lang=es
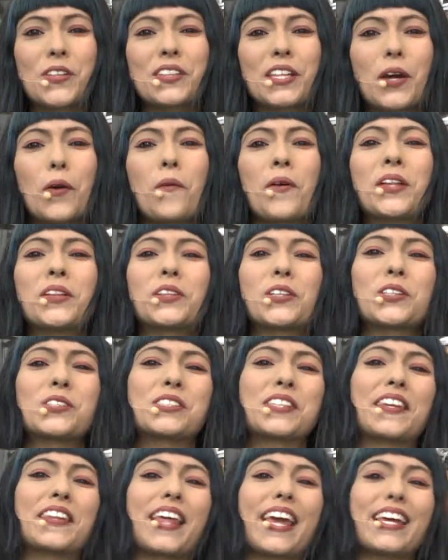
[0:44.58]
de cuentos
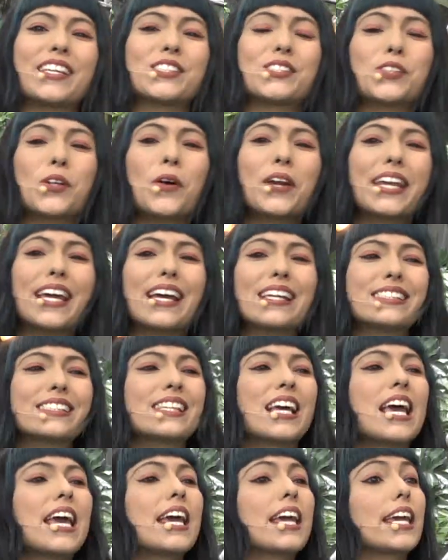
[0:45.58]
y de historias.
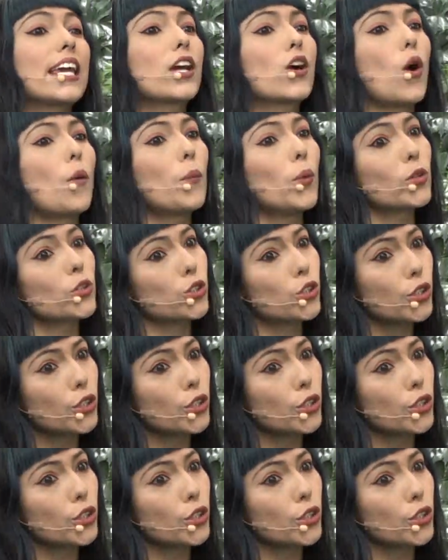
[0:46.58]
Y como yo